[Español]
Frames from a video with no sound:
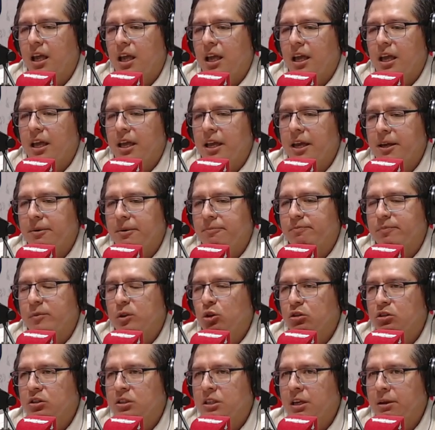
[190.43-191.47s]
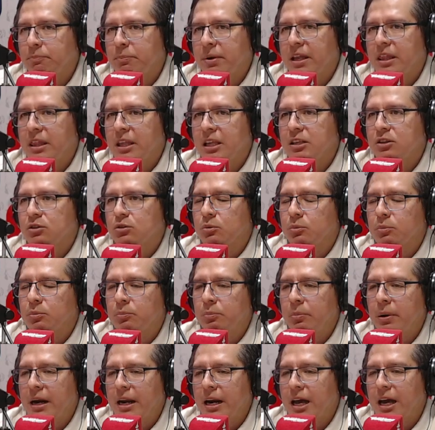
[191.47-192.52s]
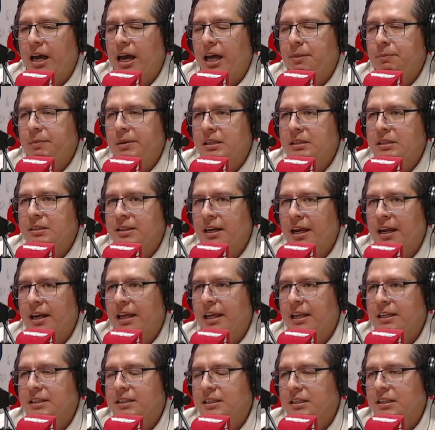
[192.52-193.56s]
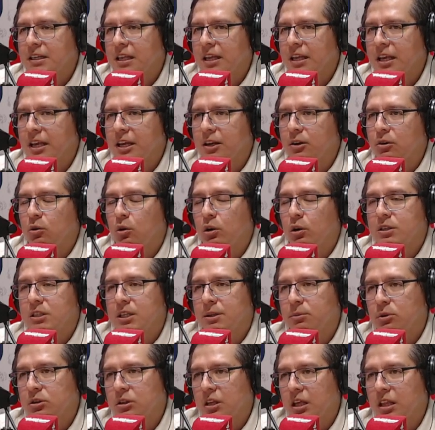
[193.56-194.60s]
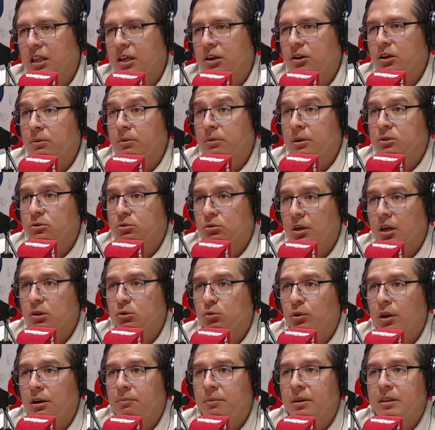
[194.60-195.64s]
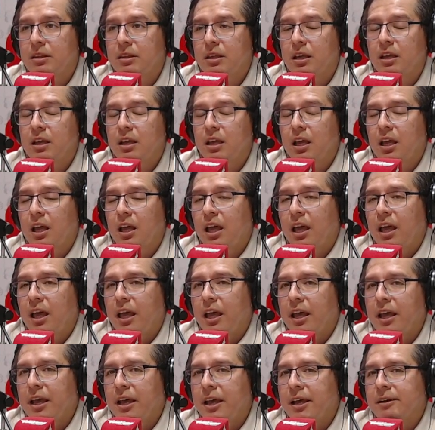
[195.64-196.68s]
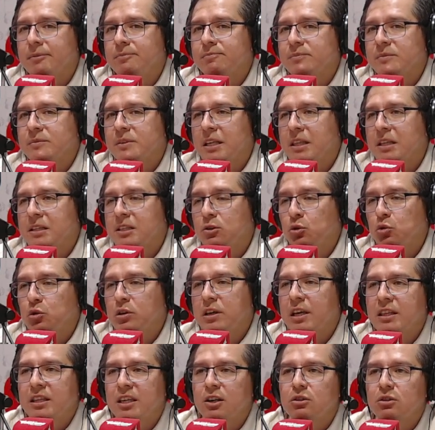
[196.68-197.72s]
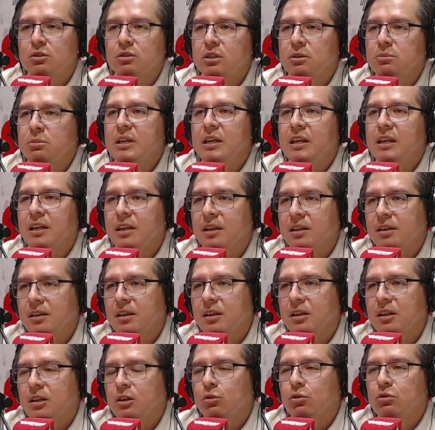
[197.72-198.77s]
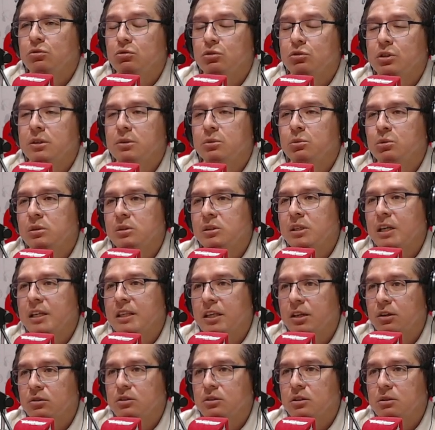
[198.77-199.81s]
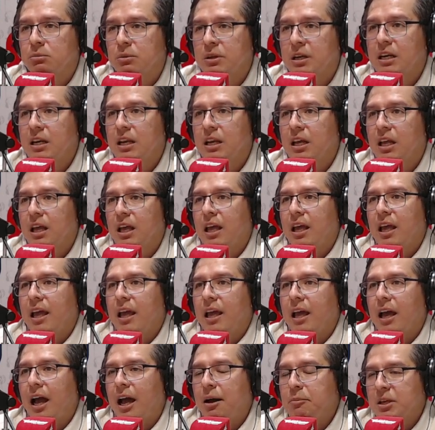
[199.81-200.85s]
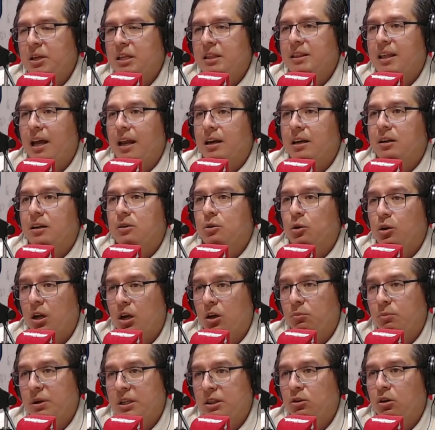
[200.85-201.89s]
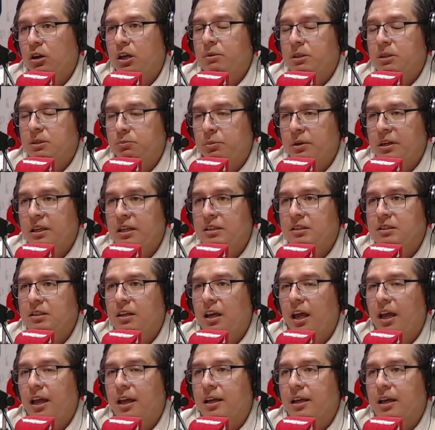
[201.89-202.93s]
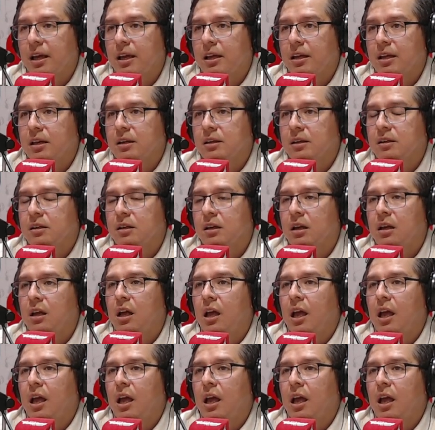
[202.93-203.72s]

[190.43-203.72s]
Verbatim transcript: Eh, yo siempre he dicho, para administrar ese relleno o ese botadero de basura actualmente, eh, se necesita un ingeniero civil, incluso un ingeniero civil ambiental. Yo le comento que en mi experiencia en... ¿Y existen?